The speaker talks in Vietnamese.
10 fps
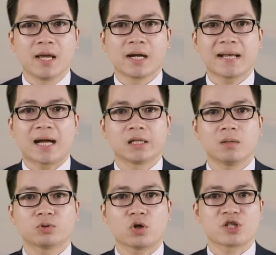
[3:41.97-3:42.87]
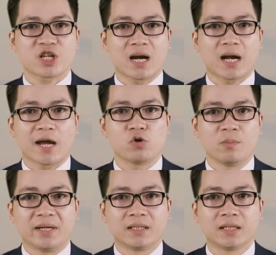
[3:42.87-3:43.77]
Ngân hàng Nông thôn Shanghai Huy
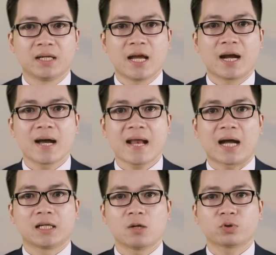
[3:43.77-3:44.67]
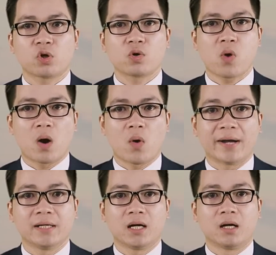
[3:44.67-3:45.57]
Minh, Ngân hàng Nông thôn Hoàng
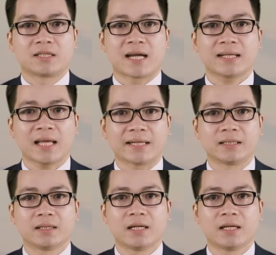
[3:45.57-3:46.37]
Hoài ở Trá Thành